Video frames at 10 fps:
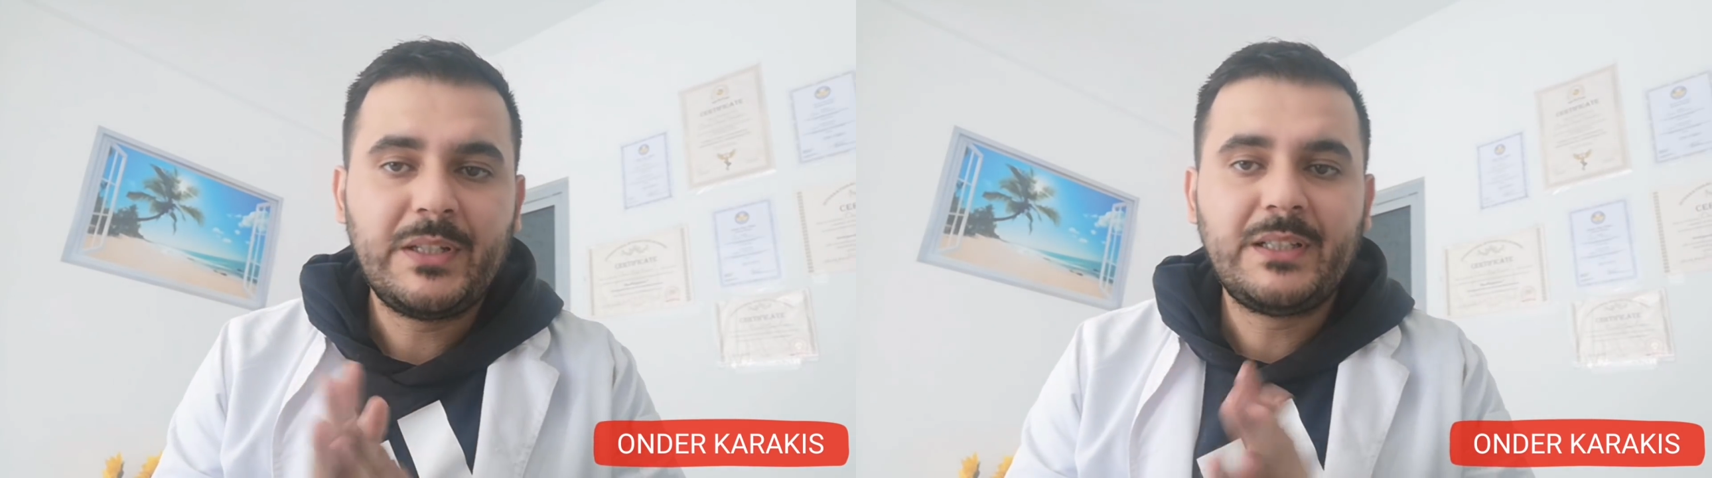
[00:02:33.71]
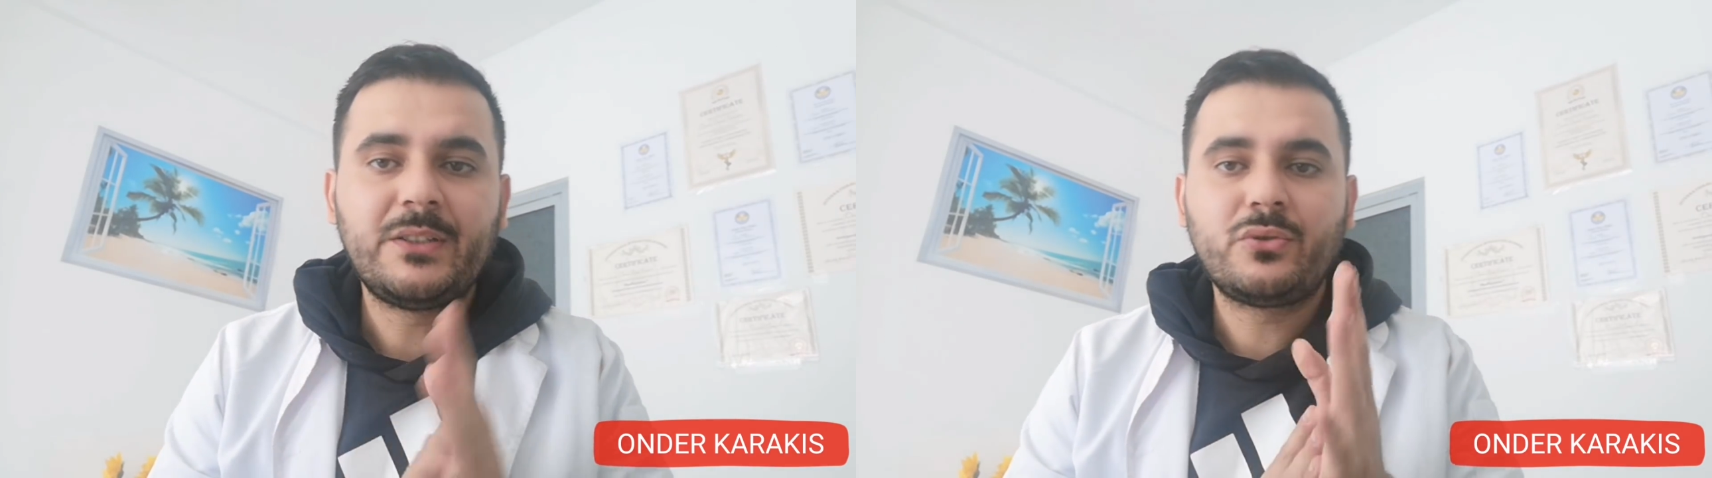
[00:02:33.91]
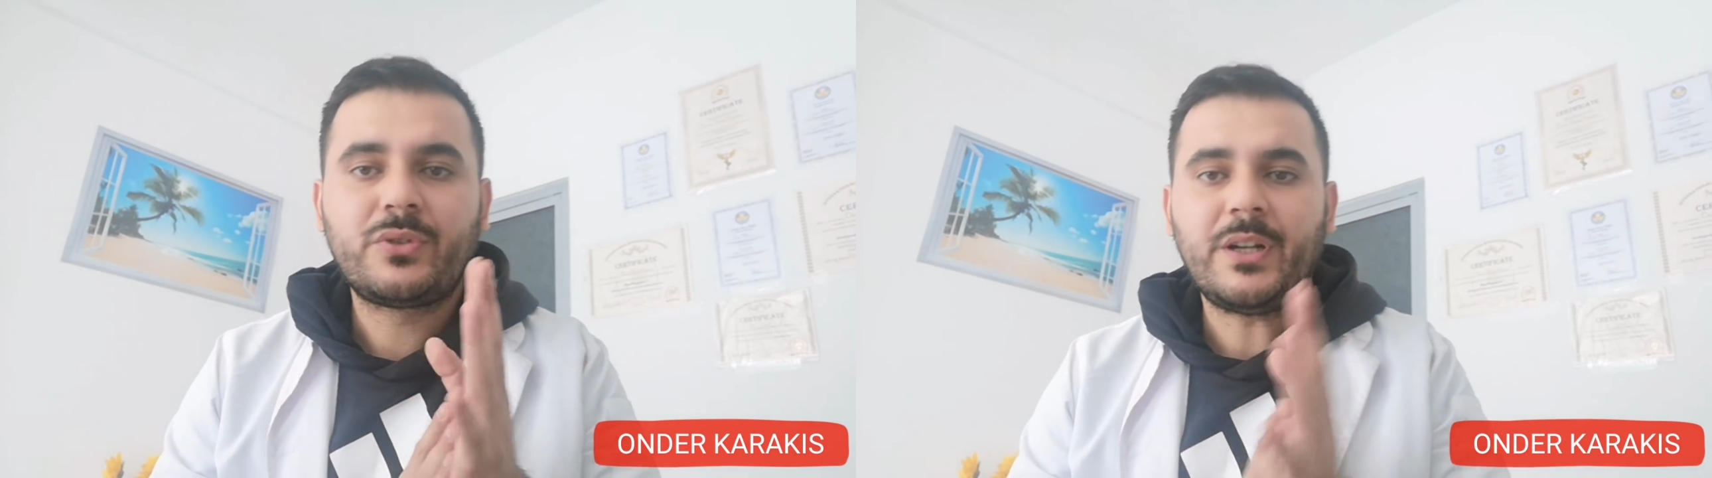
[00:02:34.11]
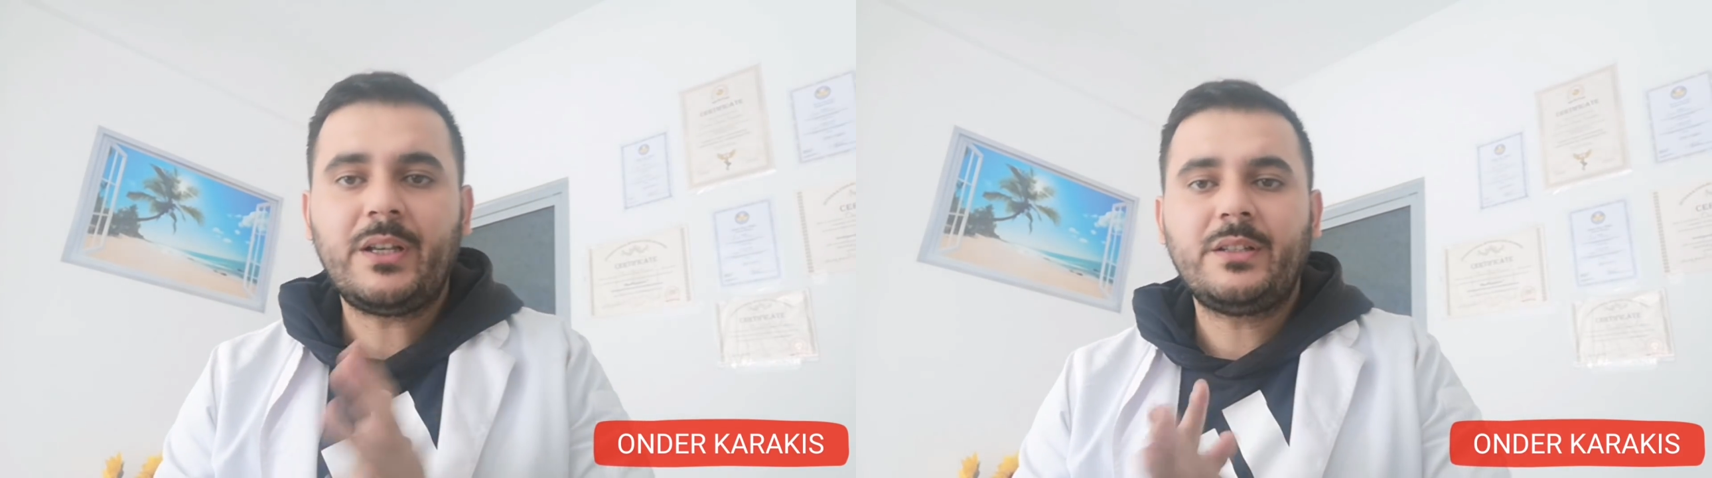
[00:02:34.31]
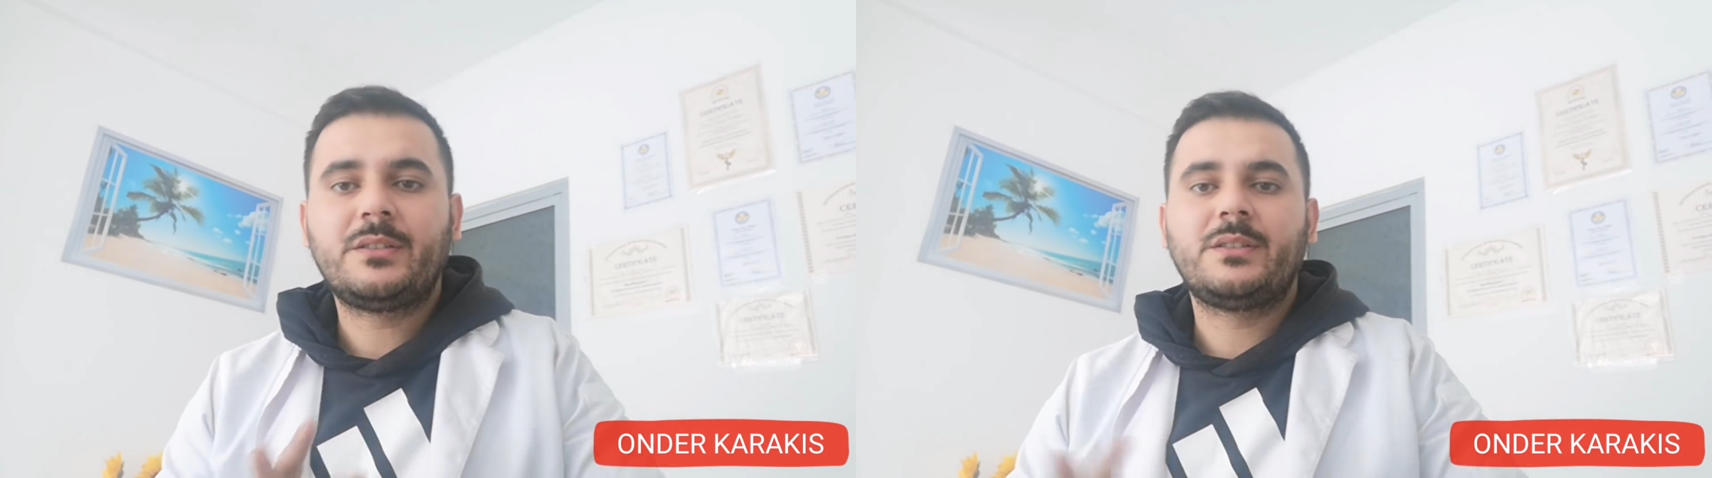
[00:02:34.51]
bildiğiniz üzere
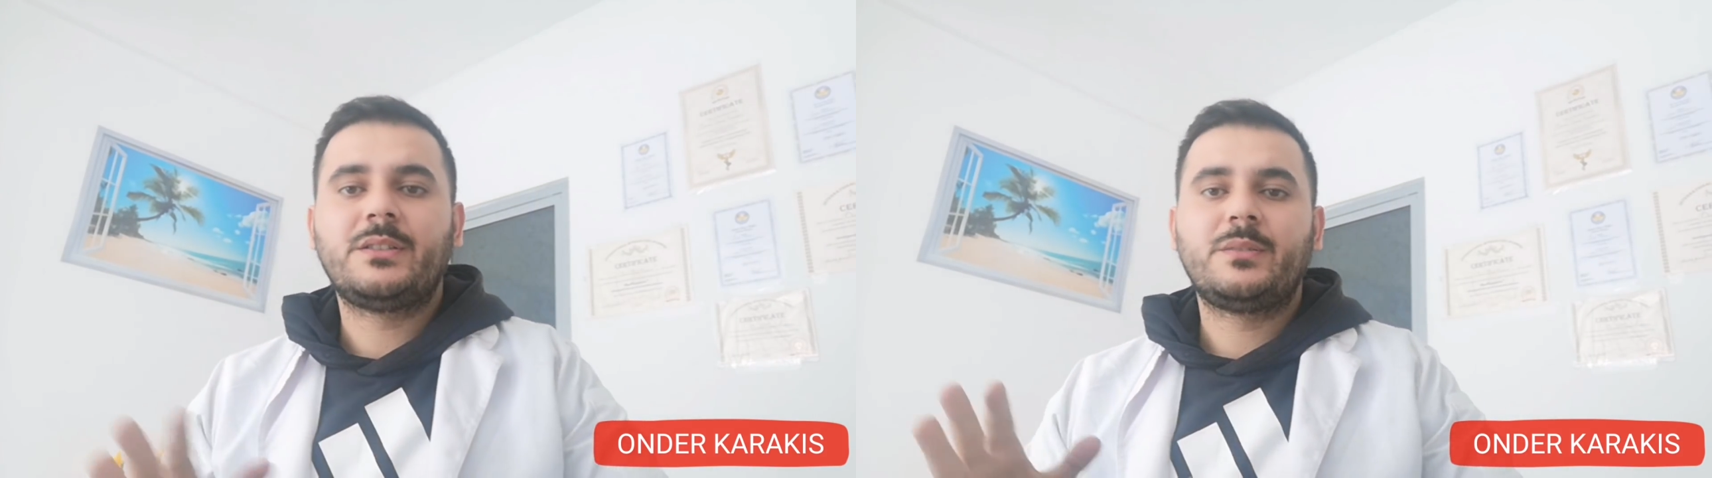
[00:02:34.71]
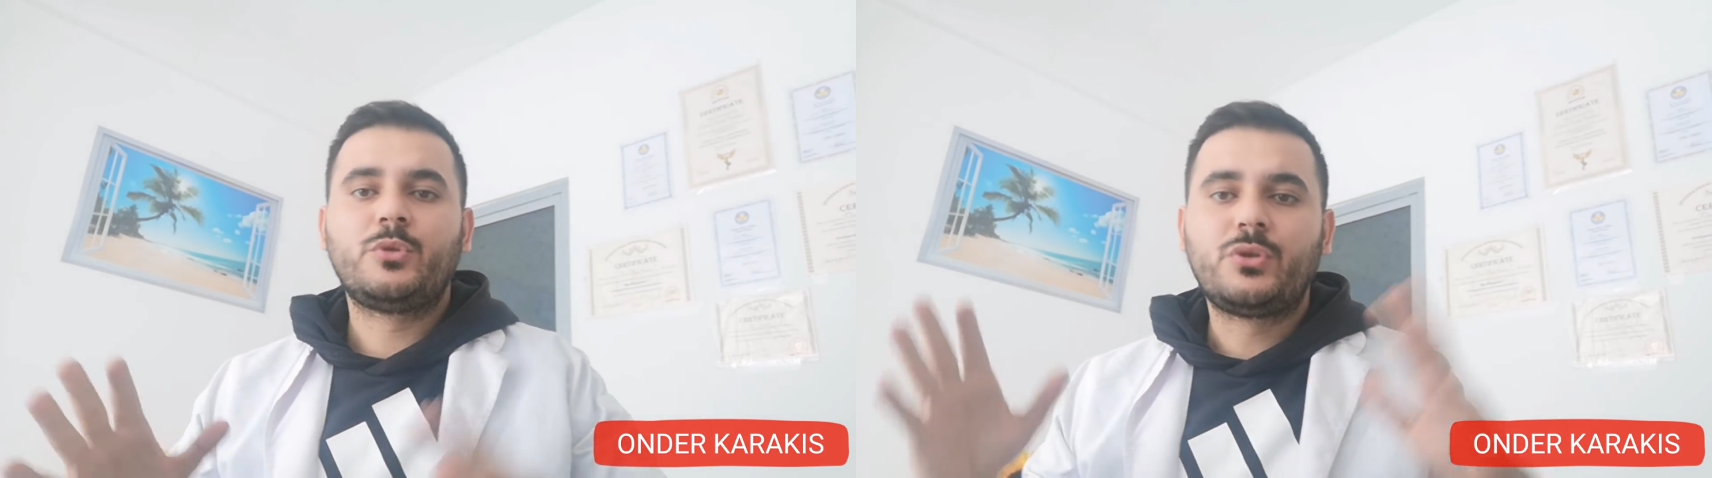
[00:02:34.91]
e,